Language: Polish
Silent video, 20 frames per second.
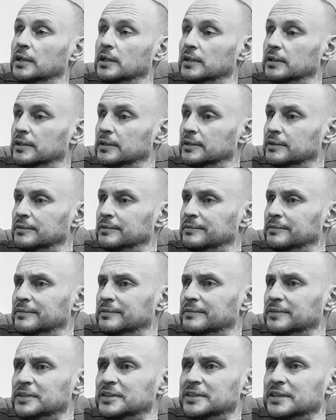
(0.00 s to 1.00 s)
Yy,
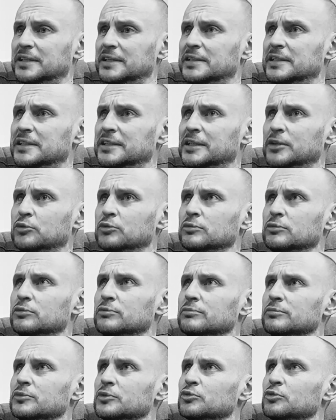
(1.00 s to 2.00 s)
za gierkę,
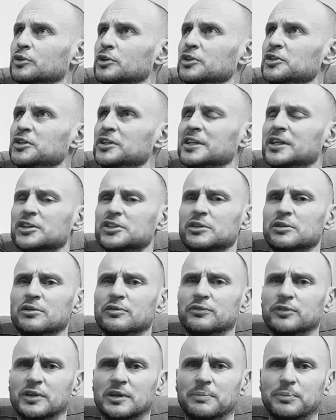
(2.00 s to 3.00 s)
no, której nie należało
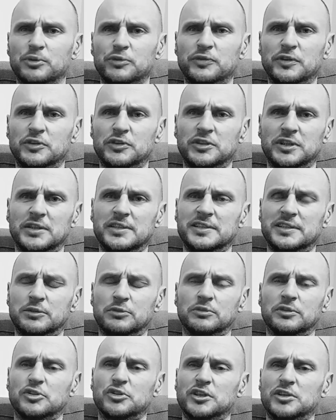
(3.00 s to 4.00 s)
w ogóle poświęcić ani
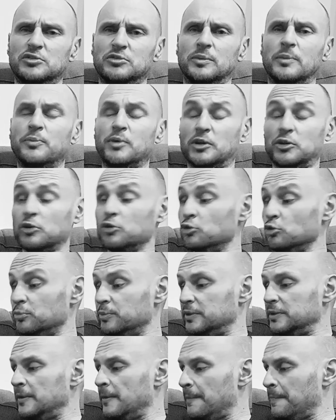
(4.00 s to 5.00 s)
sekundy czasu, bo była do
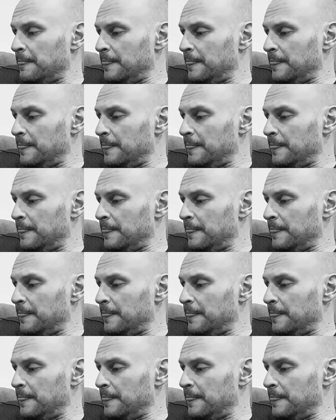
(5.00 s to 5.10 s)
dupy.